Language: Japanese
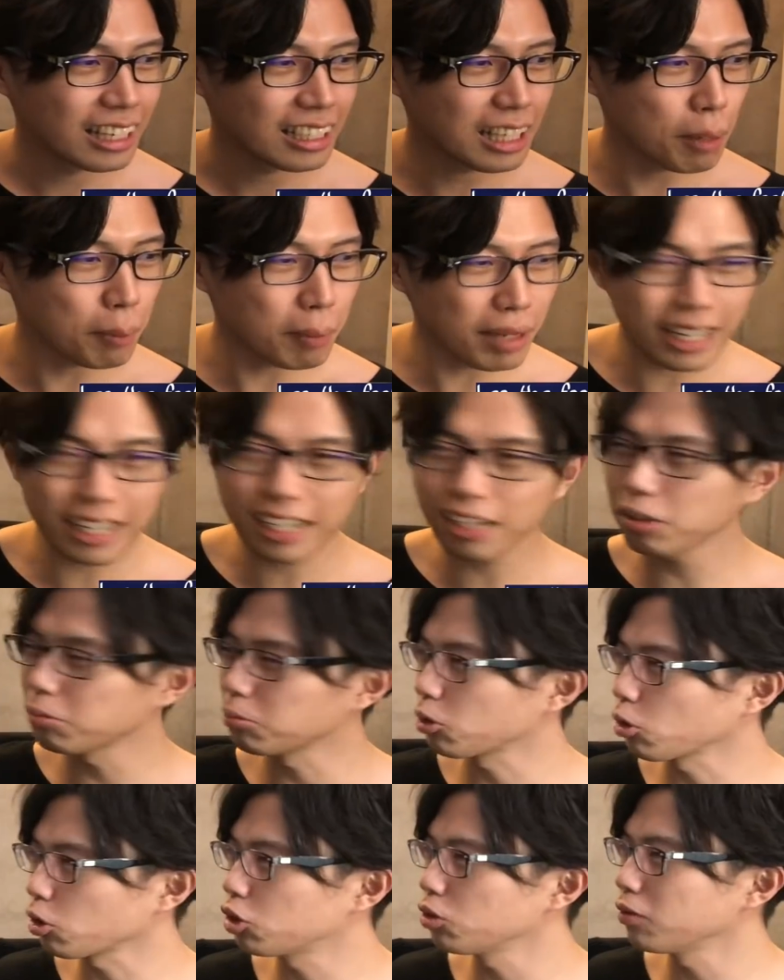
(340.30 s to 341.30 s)
山中より
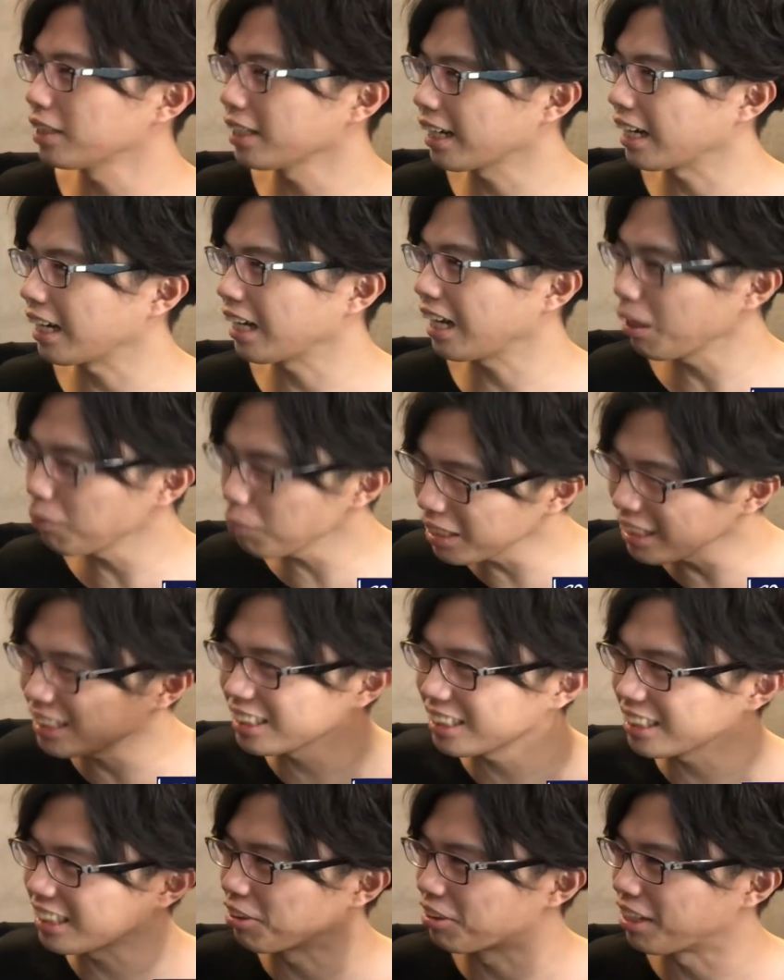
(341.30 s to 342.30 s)
も年上だから髪い
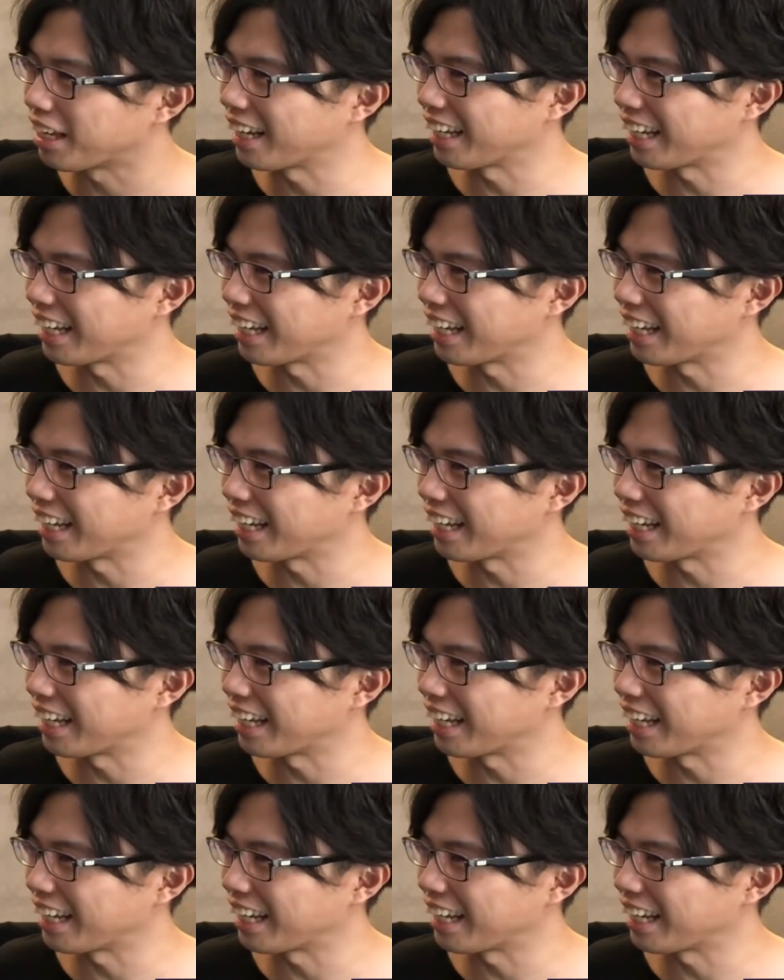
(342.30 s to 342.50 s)
じってる経